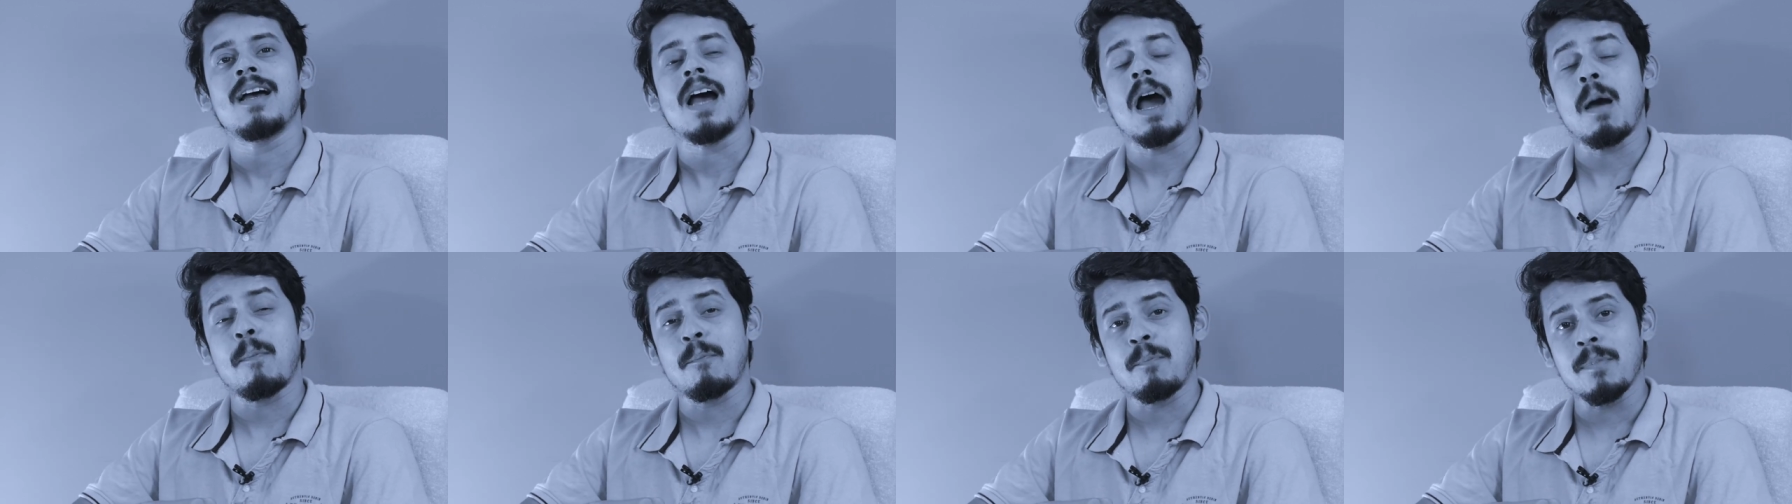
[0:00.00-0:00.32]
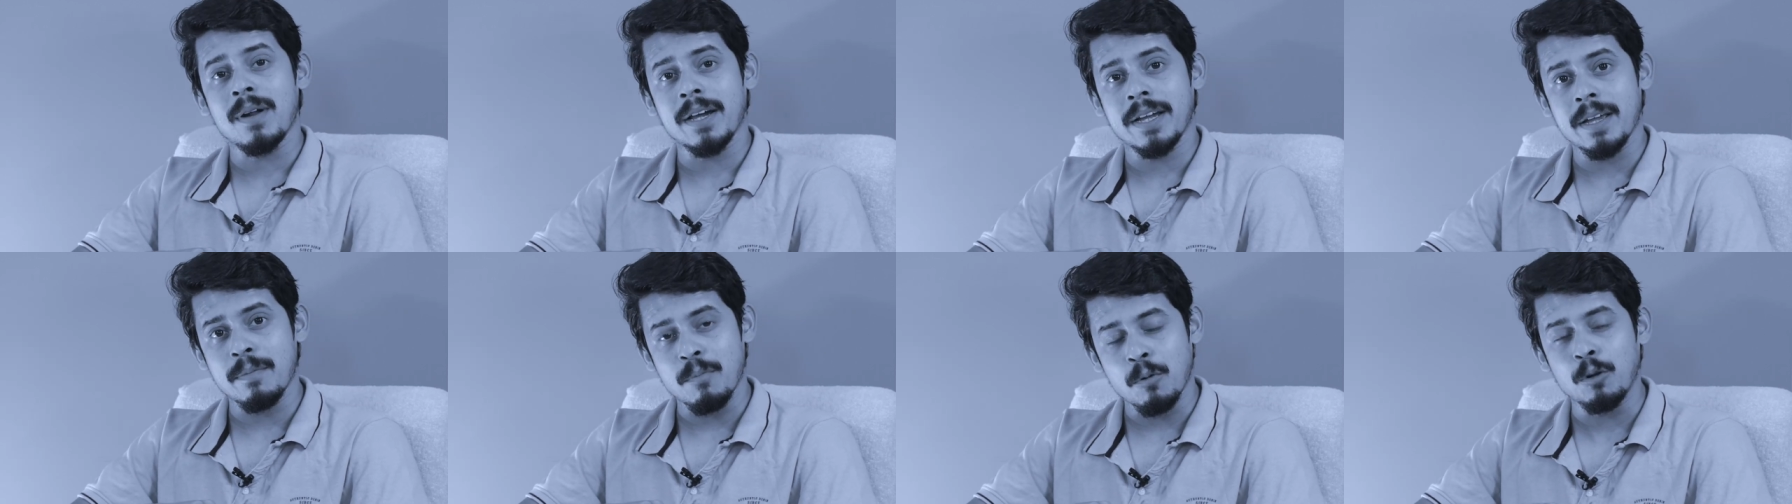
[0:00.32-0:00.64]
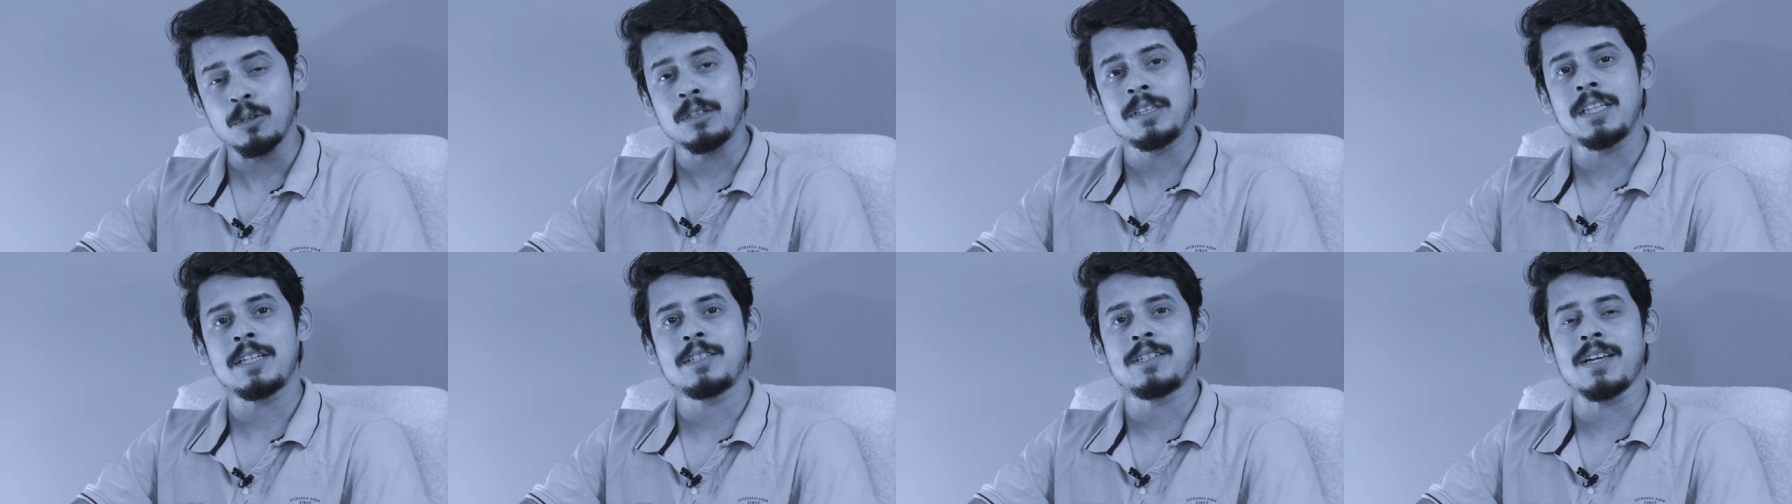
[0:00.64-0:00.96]
আপনাকে
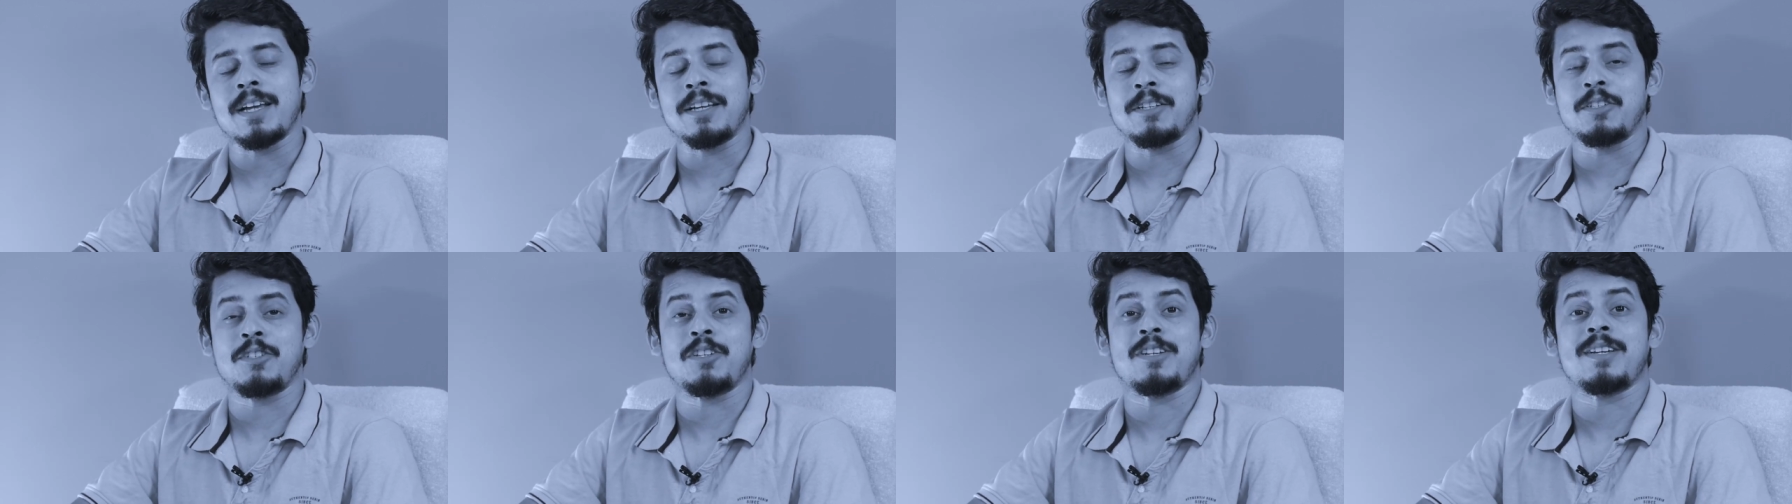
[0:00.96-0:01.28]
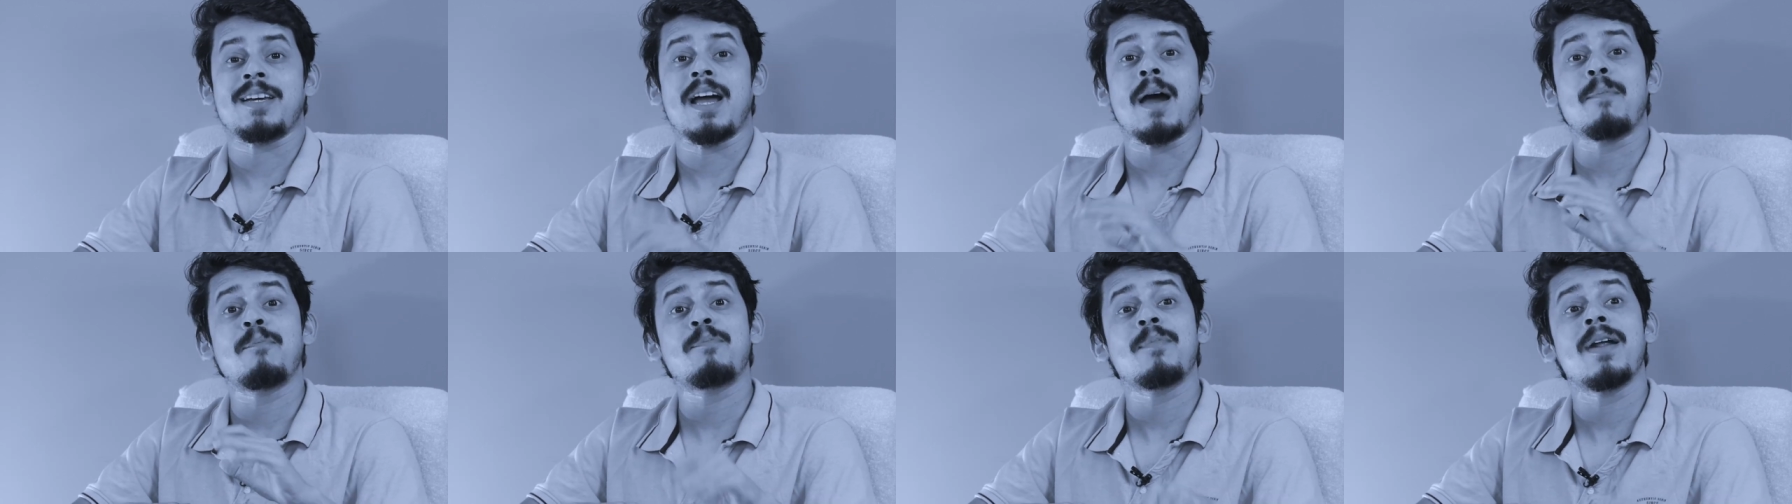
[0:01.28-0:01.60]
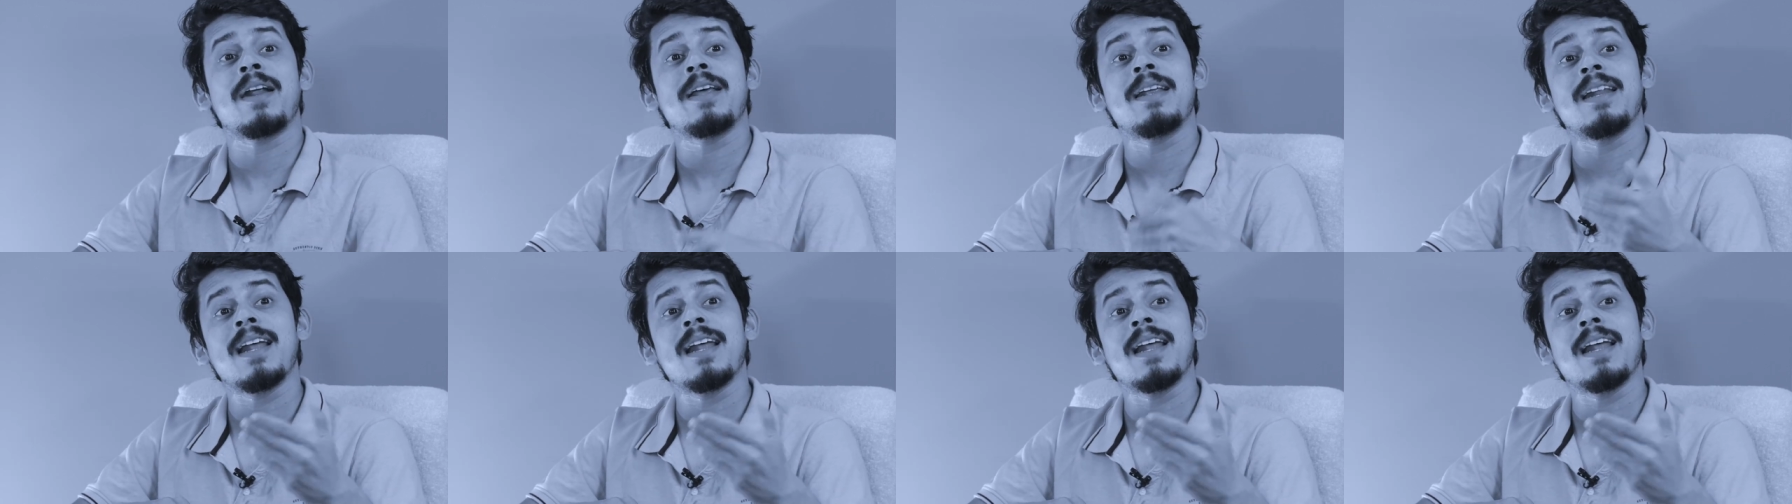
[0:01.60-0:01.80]
বলতে চাই যে আপনার